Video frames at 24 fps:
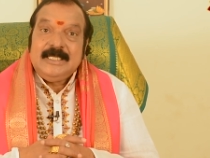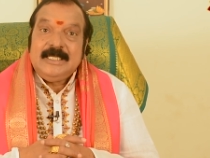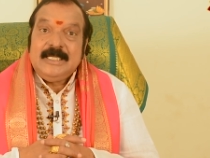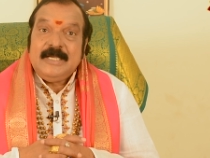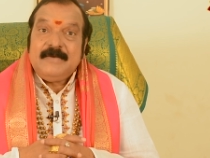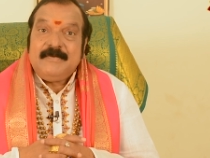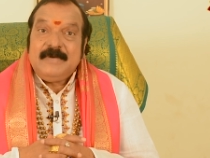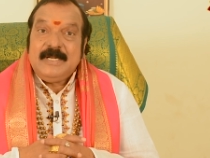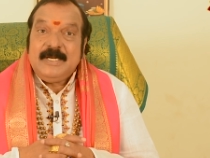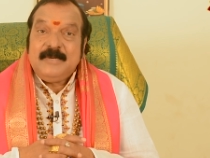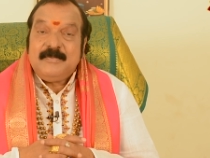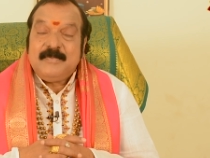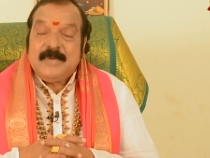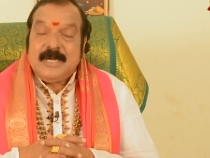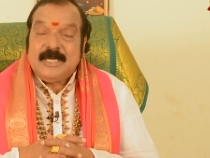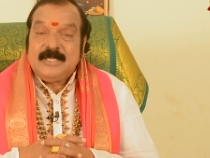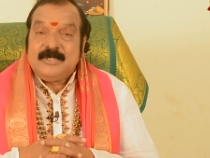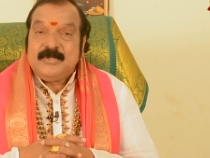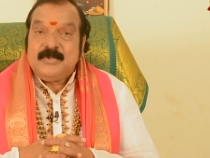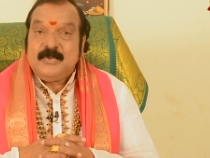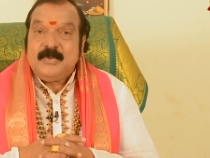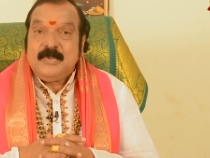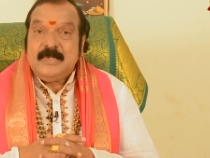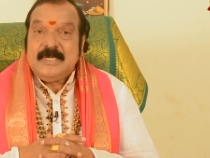ఎవరి
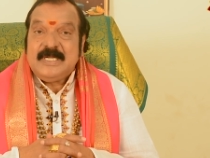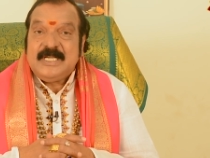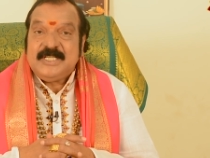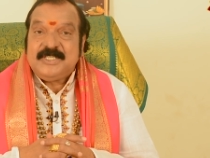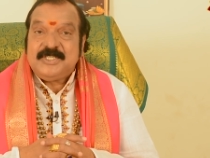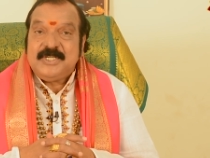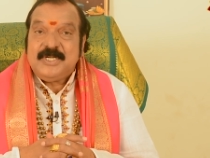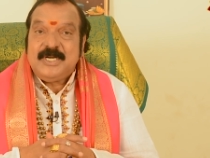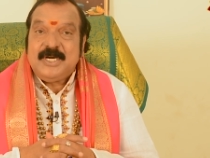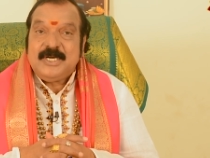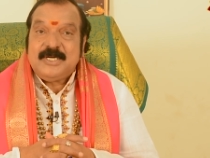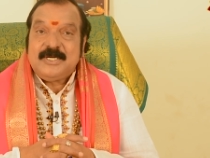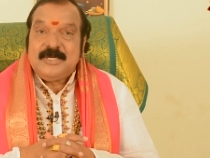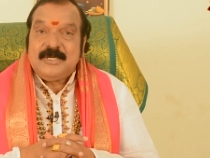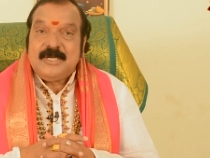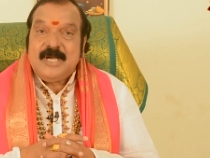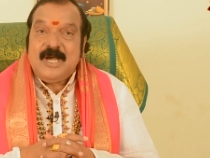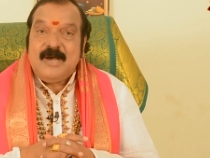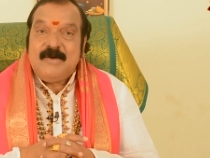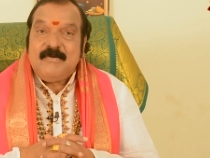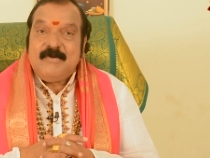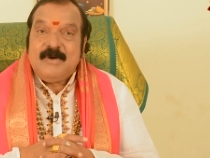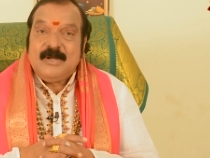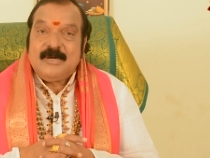మనసుకు
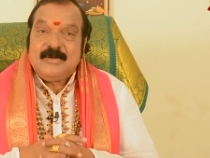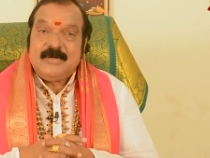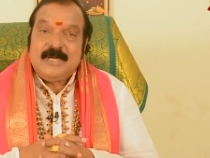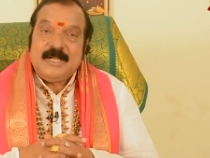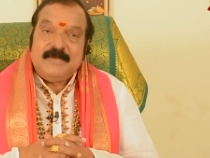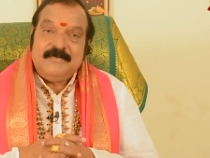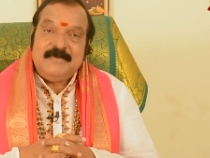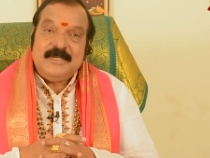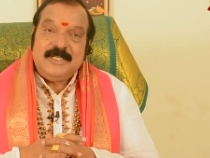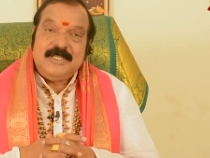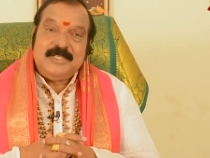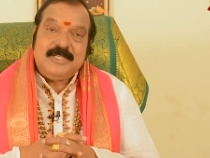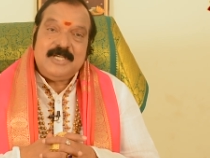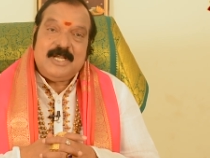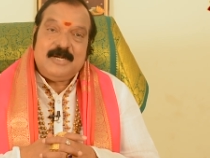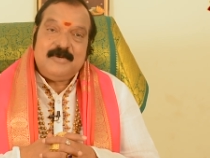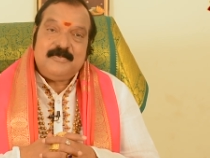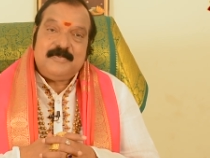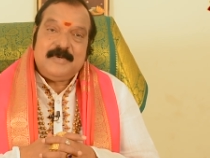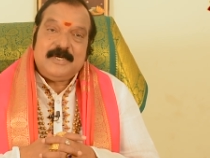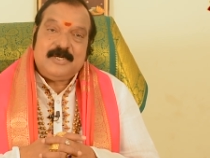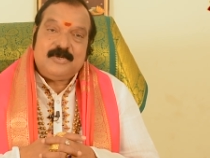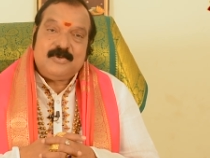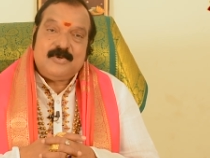నచ్చినట్టుగా వారు
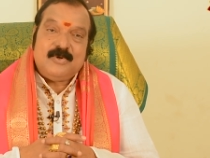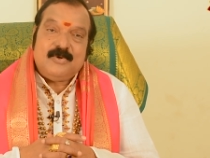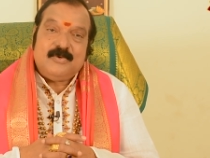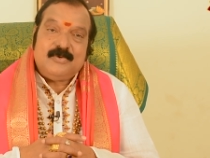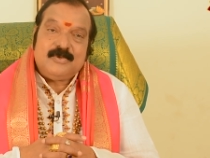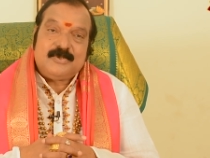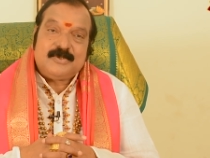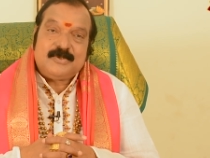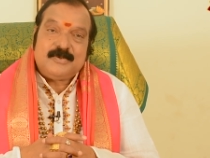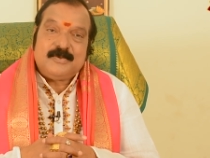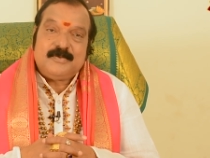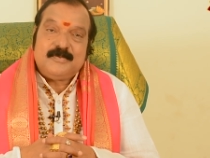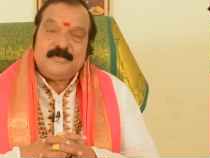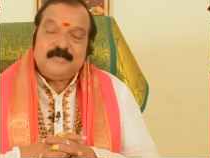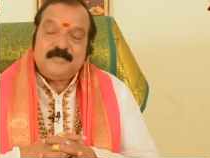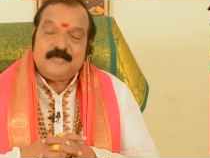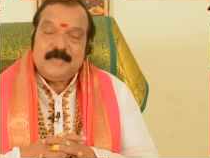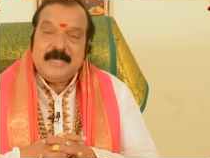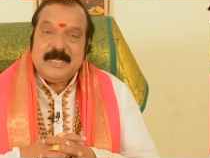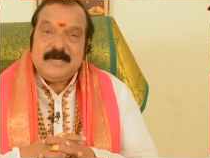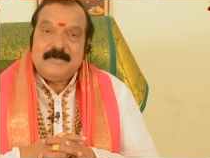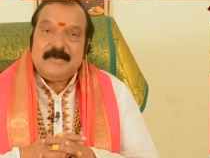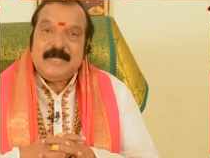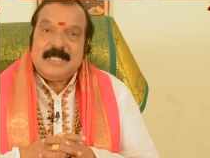నైవేద్యాలు పెట్టుకోవచ్చు
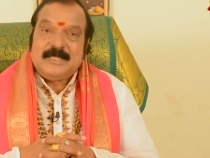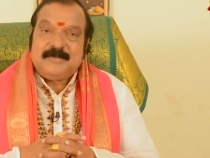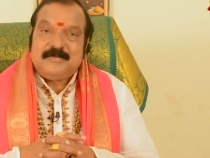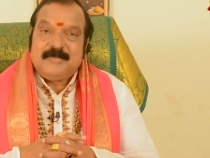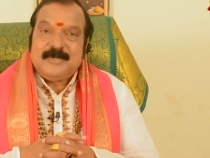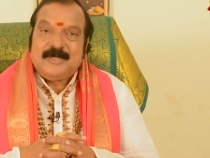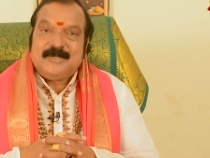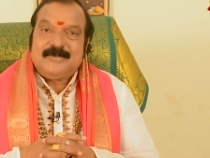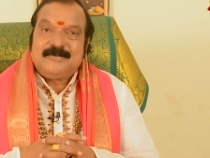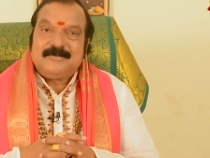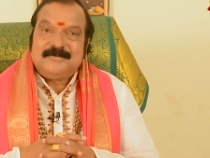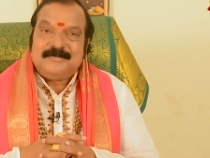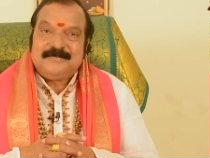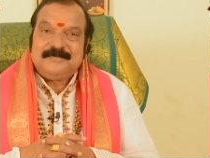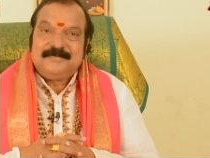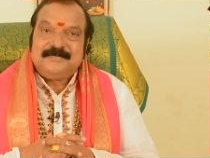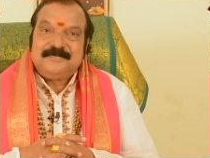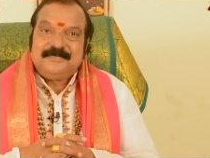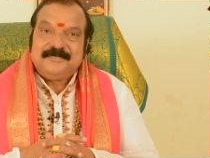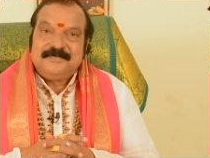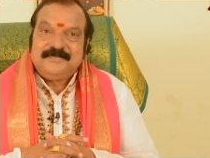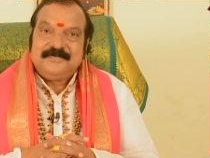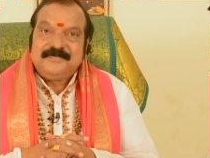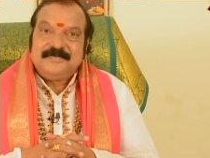పరమాత్మకు
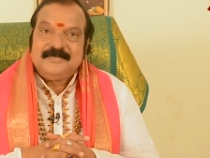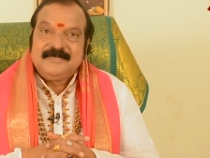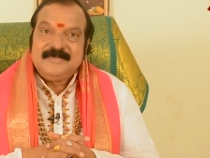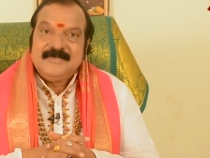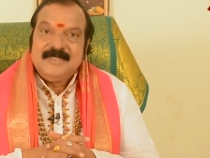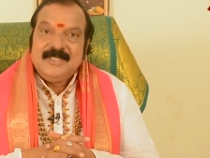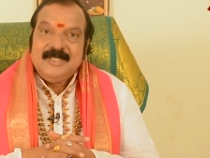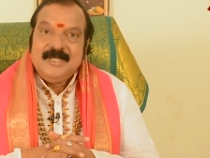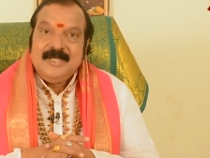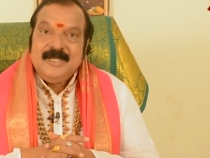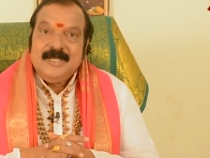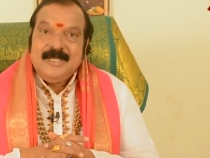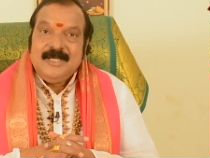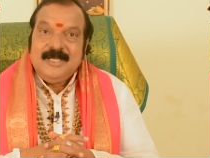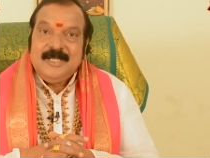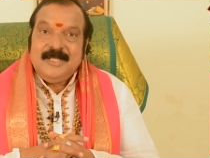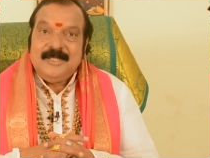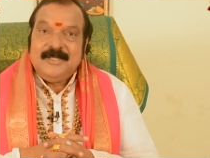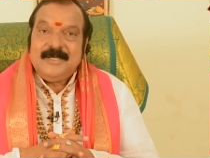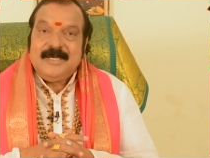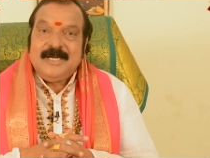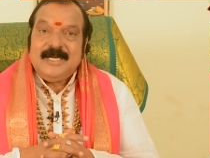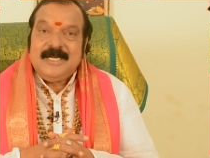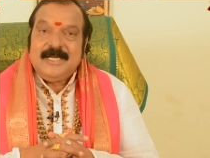
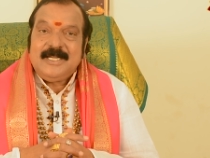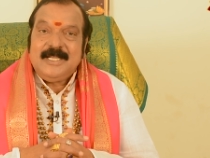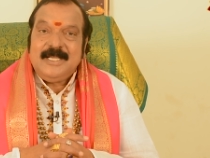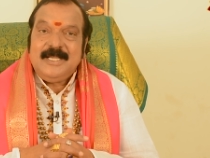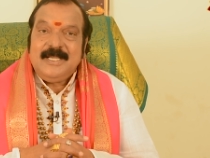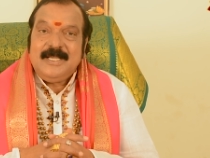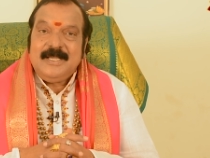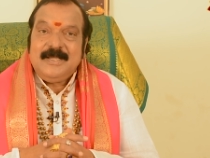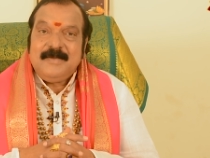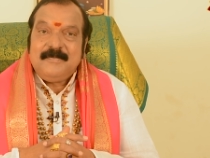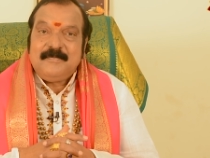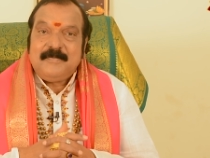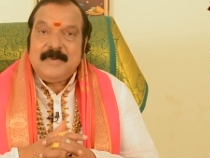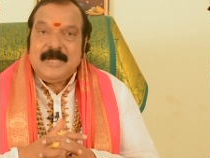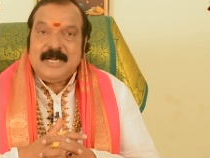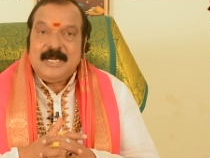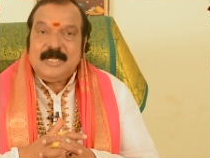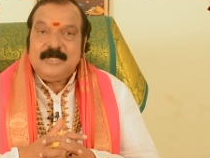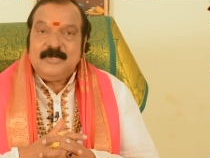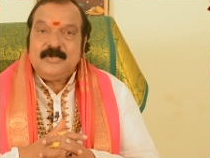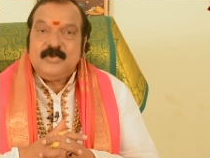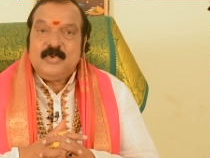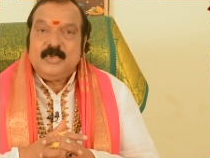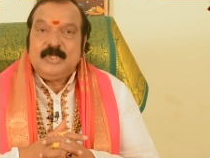ఎందుకంటే
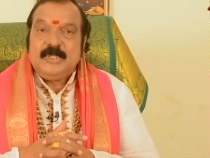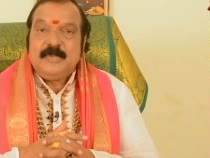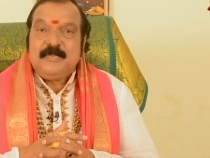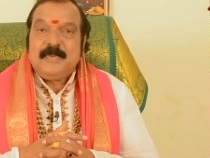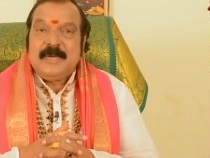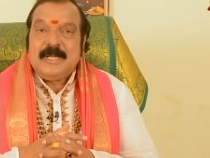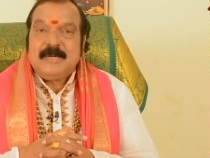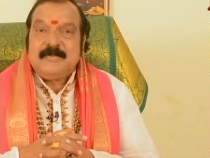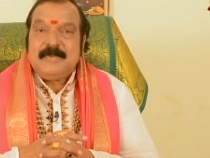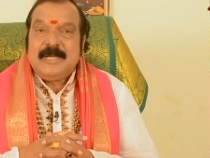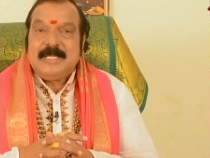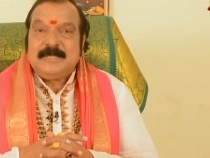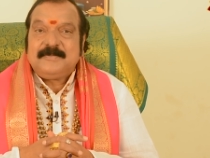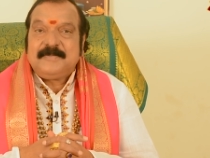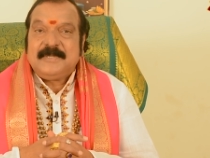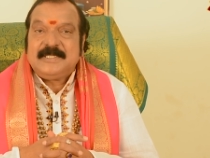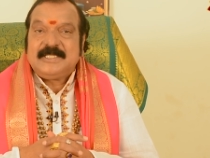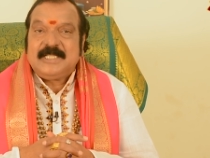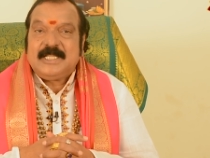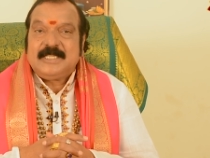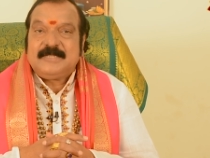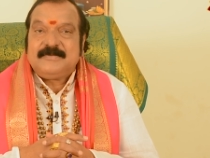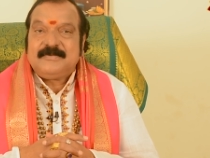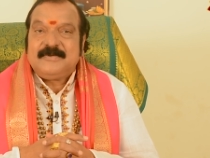పరంజ్యోతి పరమాత్మ
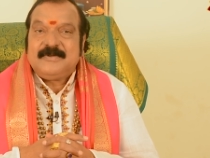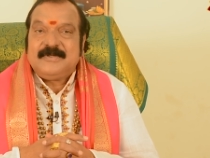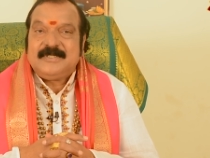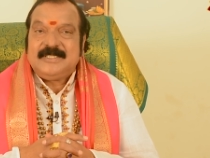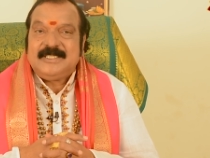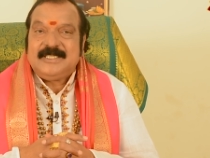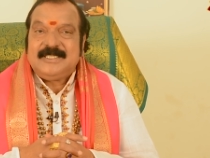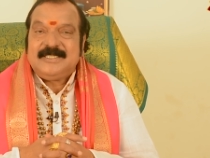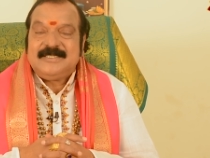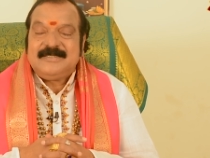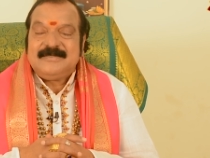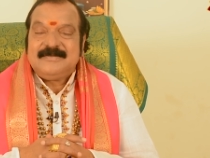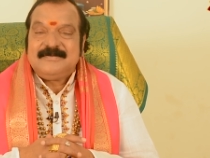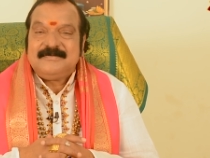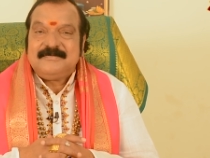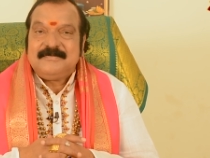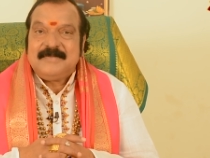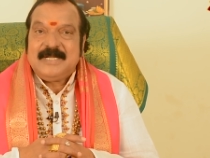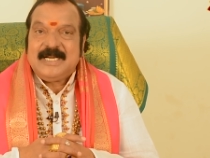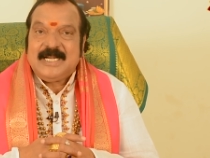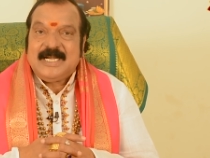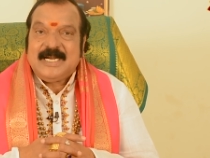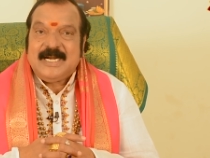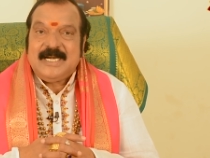తత్వం అది
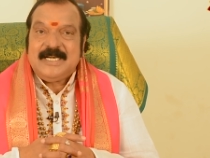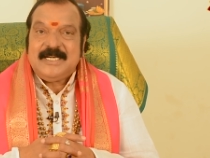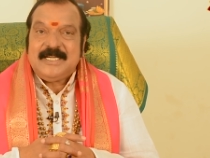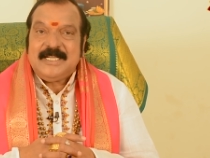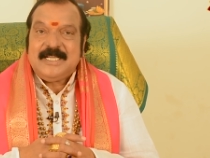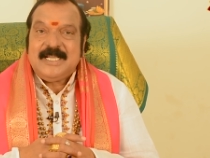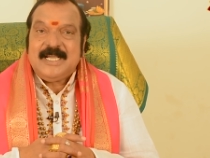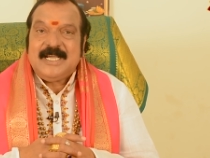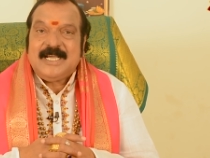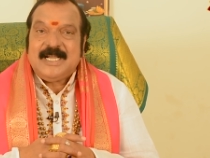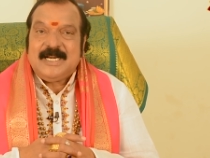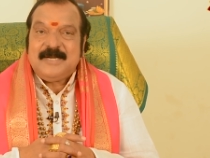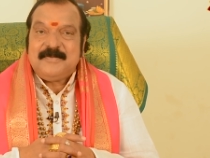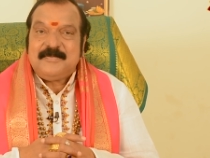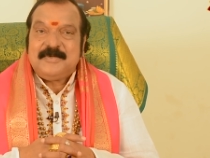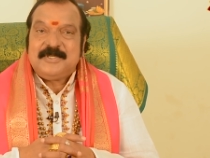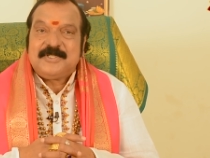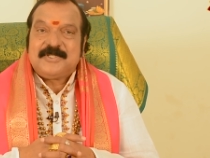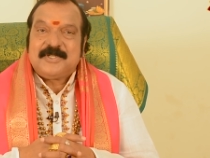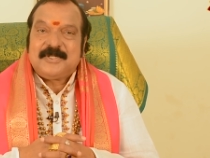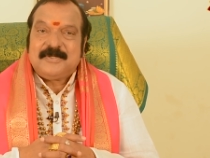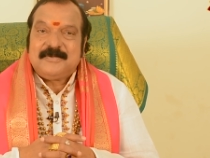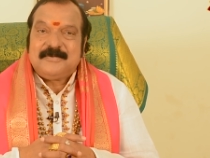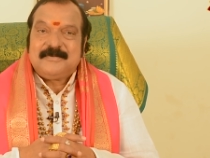మన కంటికి
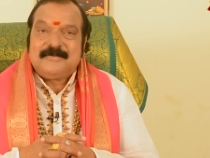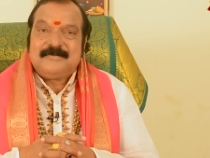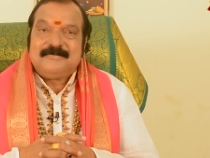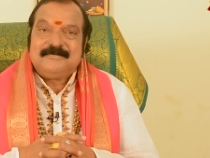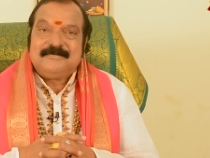కనిపించదు